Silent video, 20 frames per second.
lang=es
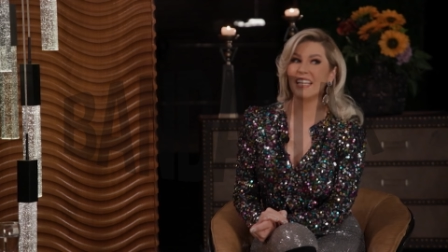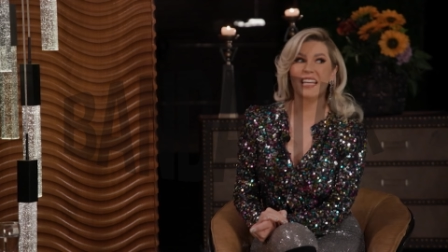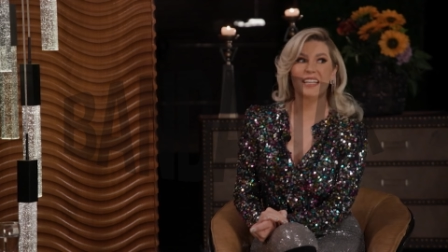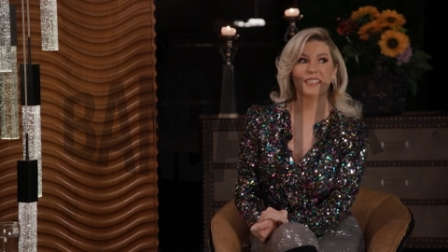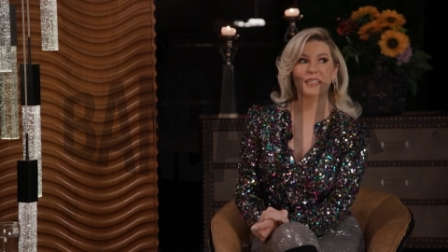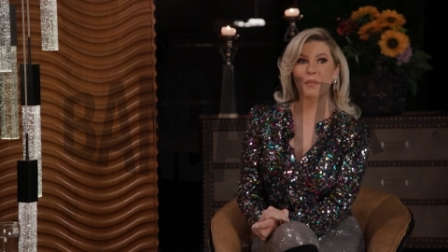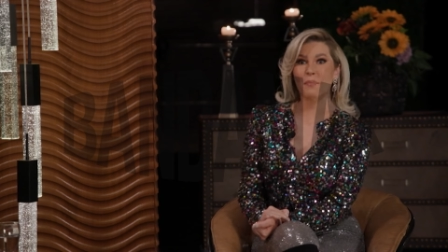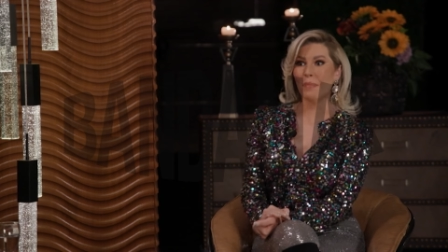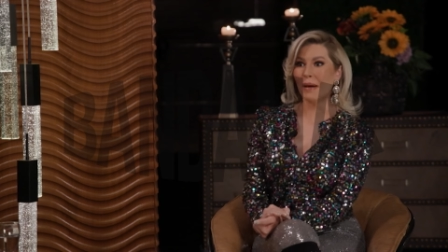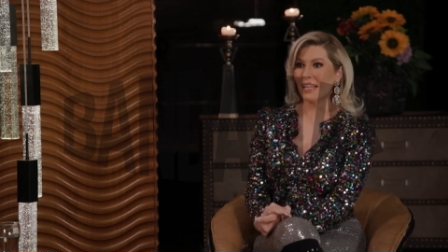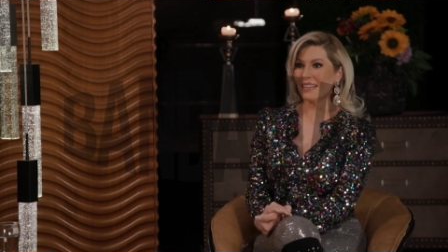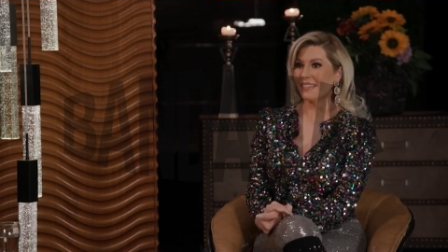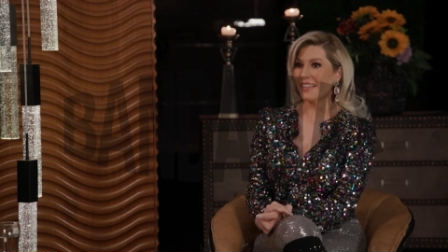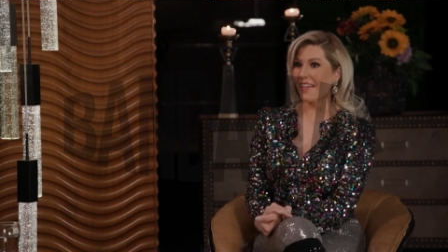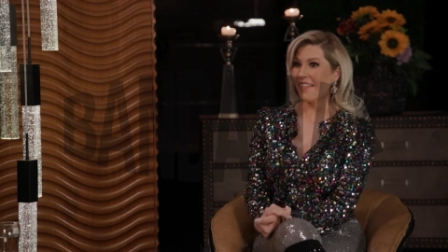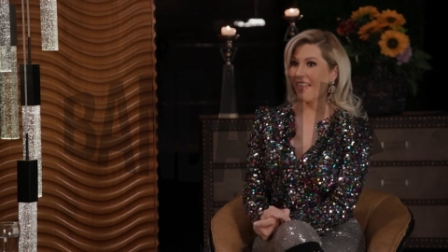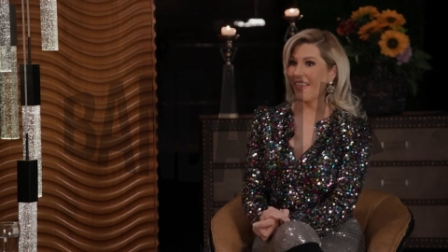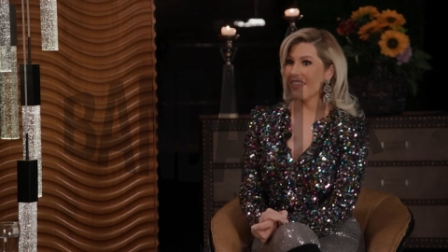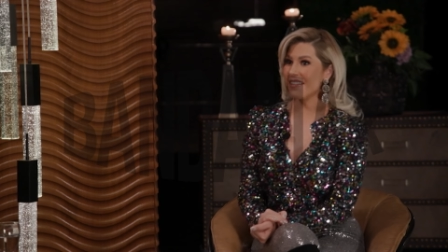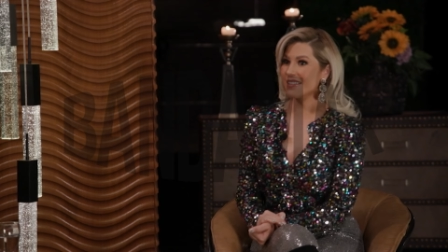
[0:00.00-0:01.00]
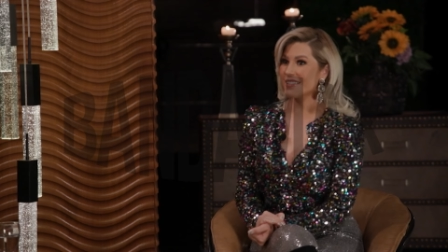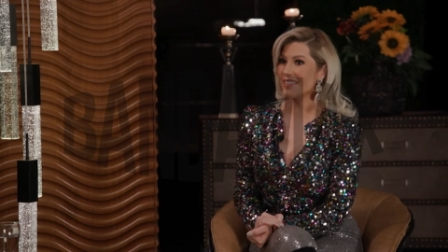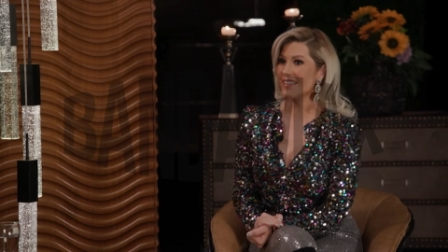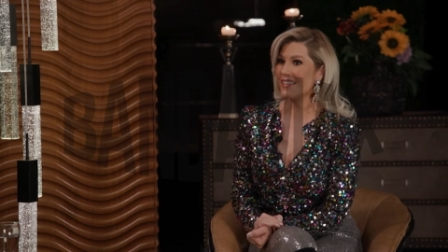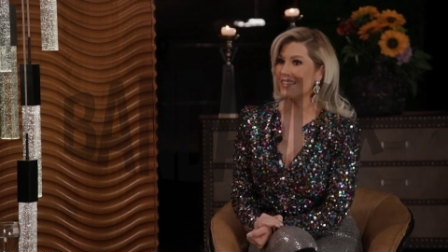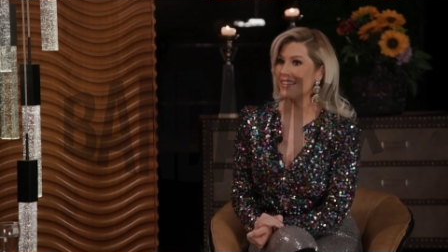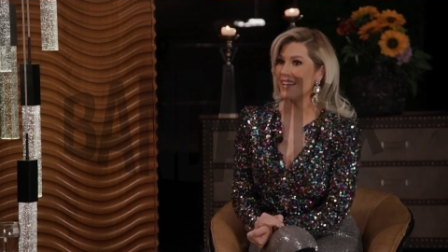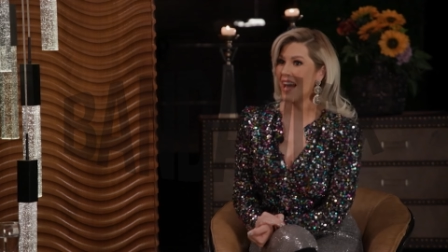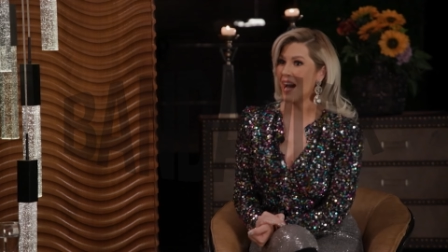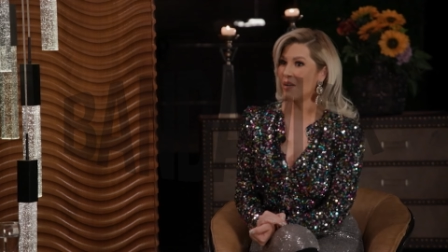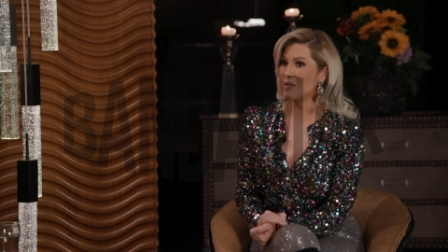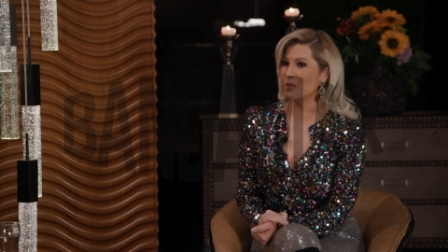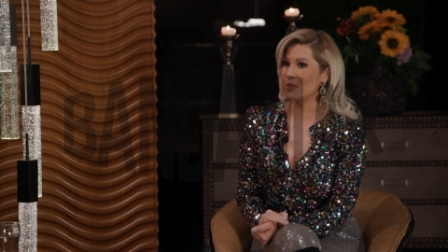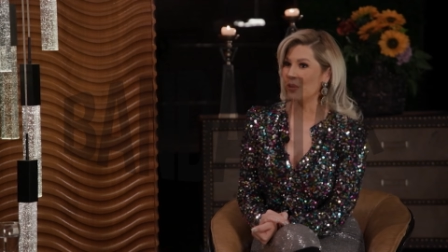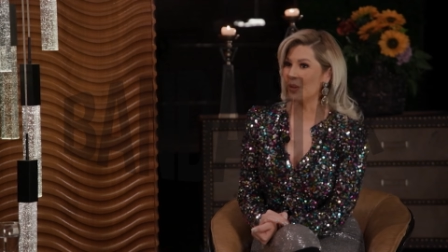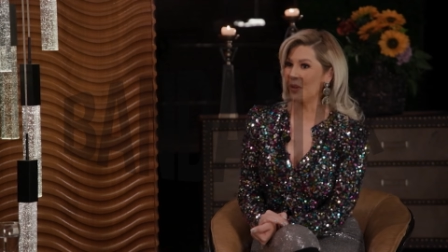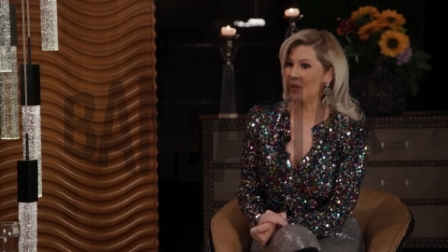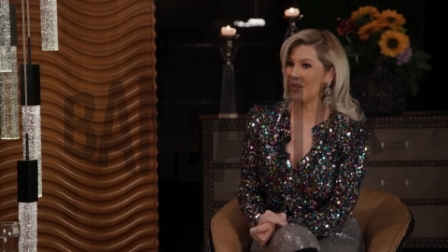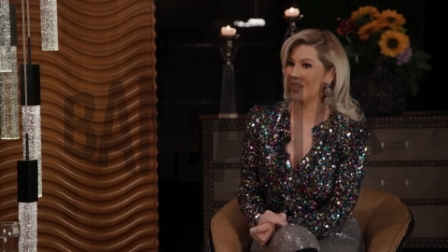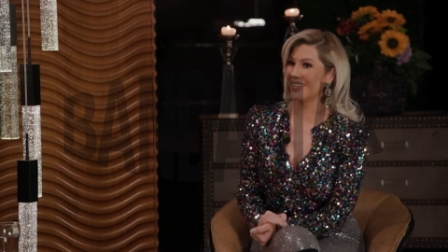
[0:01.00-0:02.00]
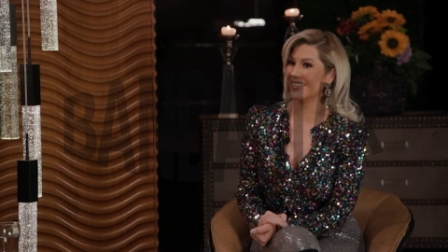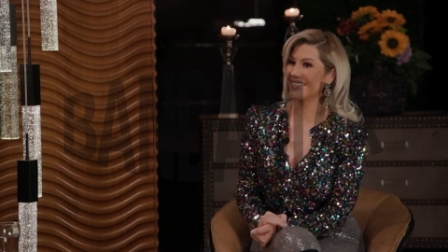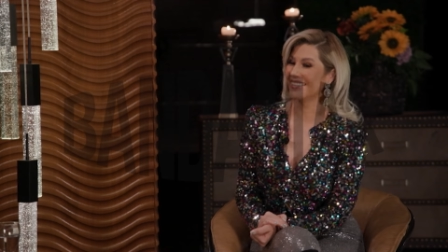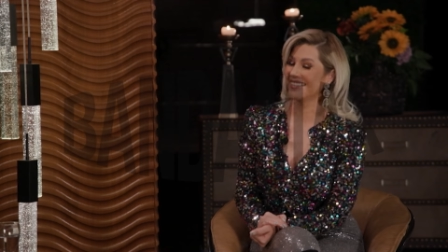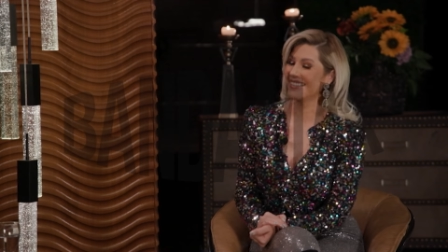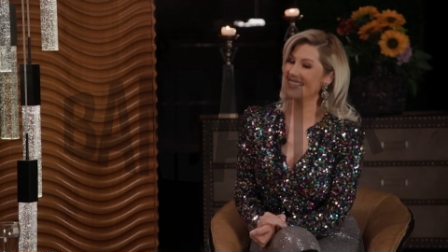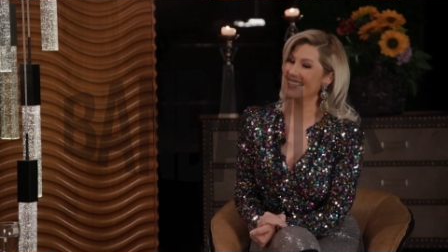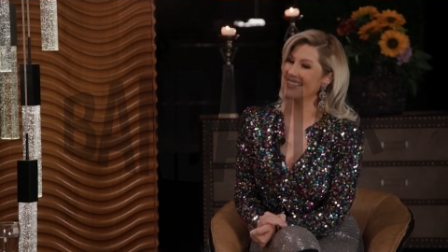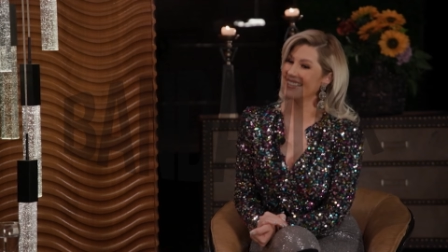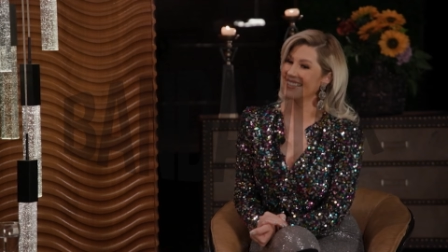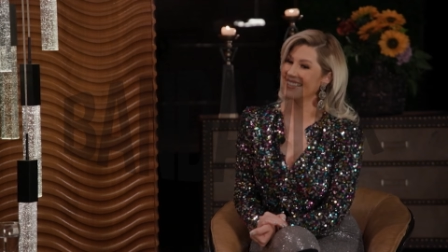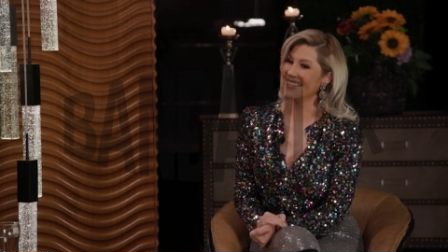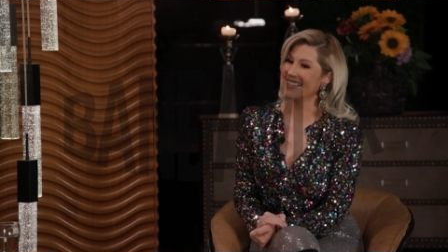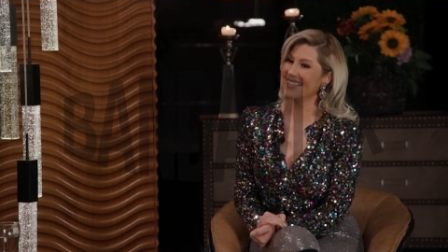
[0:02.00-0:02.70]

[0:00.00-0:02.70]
Te quedas apartada desde el día uno. Y yo en mi